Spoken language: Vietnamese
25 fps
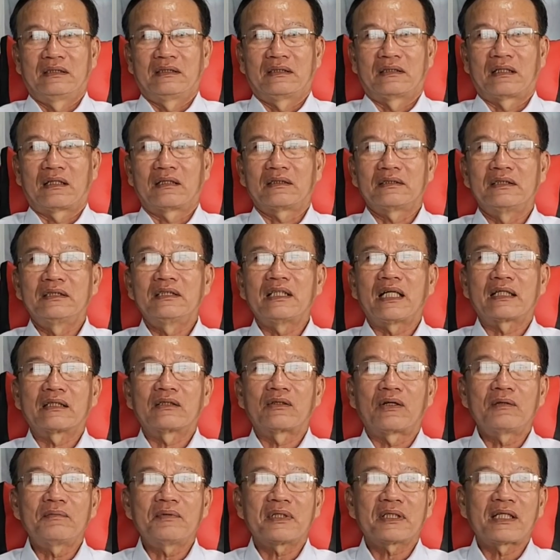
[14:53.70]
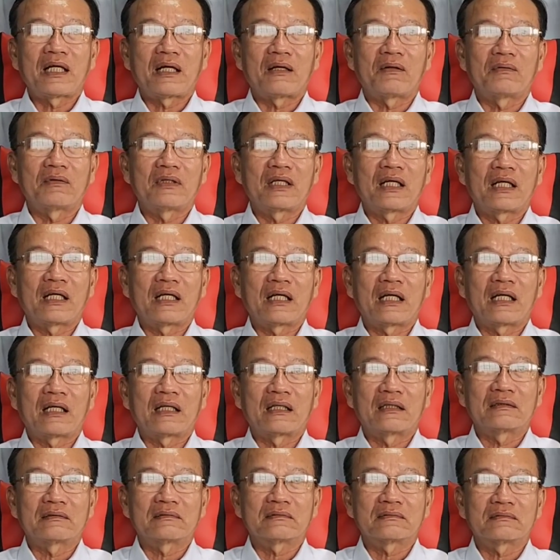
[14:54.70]
đó như anh nói ban đầu là
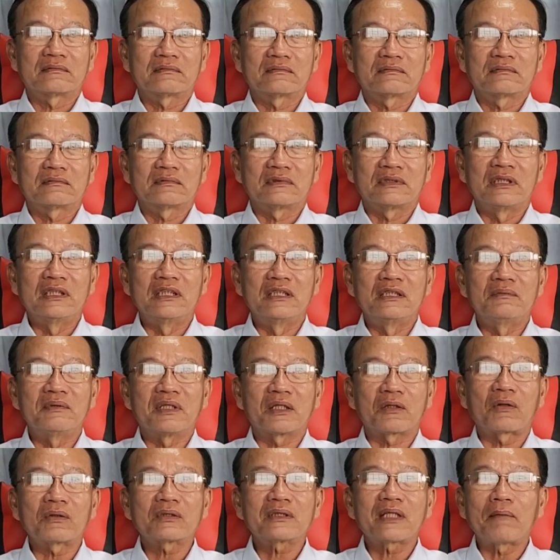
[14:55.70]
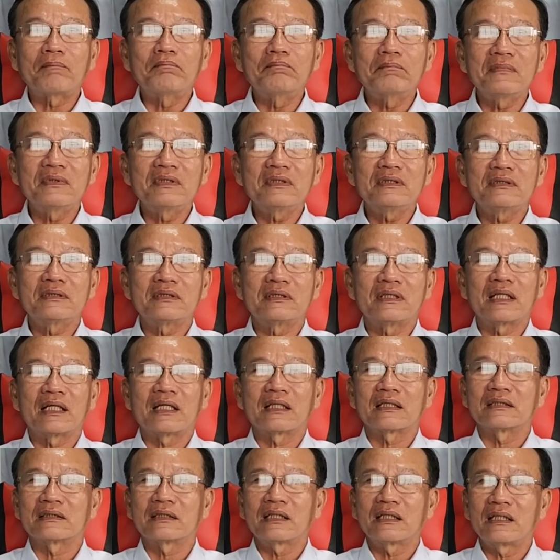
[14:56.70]
người mà có tâm á,
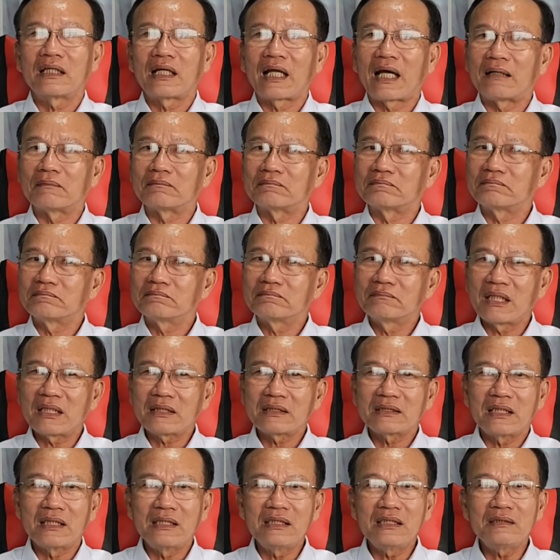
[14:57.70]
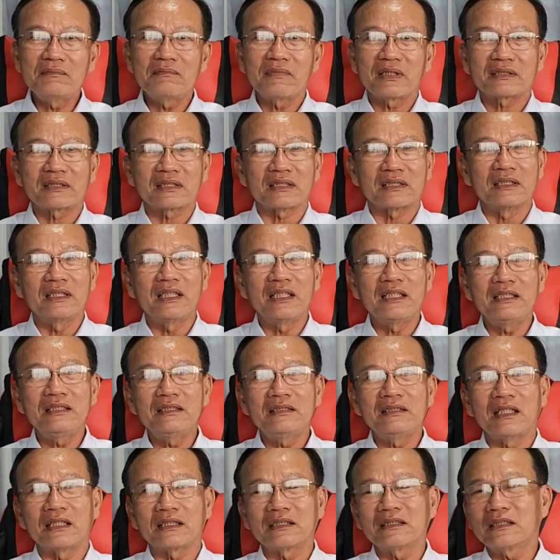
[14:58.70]
là người ta làm bất cứ và xử lý
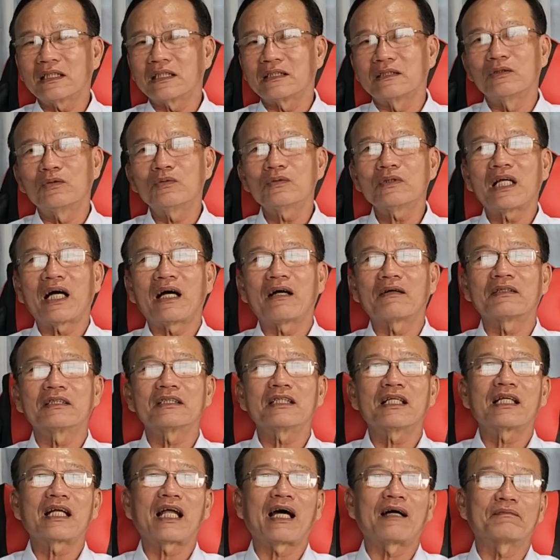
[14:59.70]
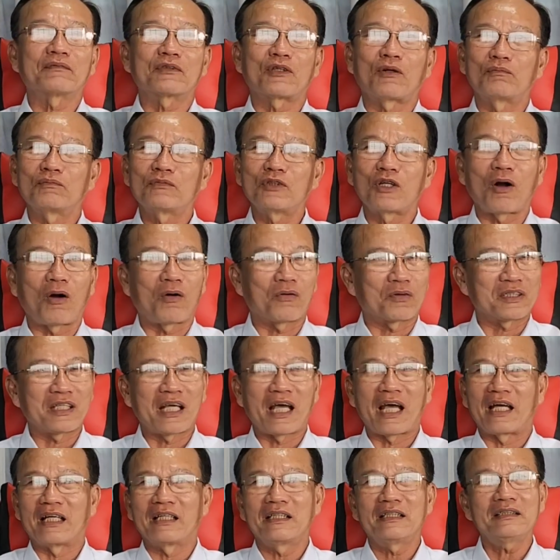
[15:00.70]
những cái tình huống nào người ta làm cũng gọn
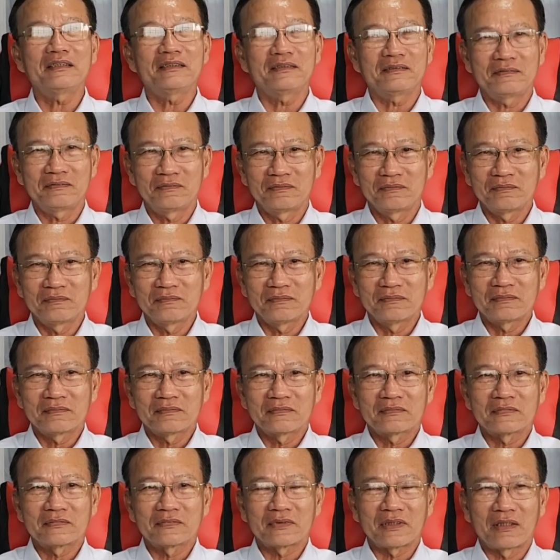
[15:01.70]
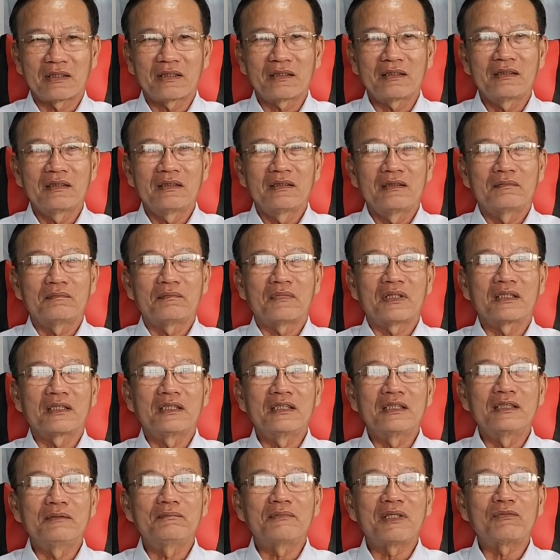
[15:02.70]
nhẹ yeah. Dạ. đó. mà
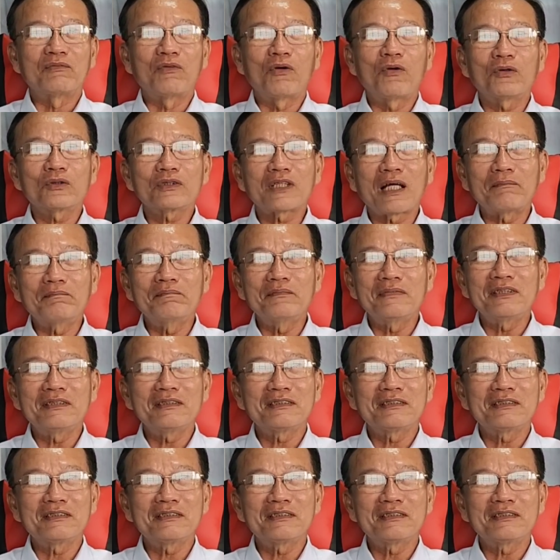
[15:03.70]
người mà vô tâm á,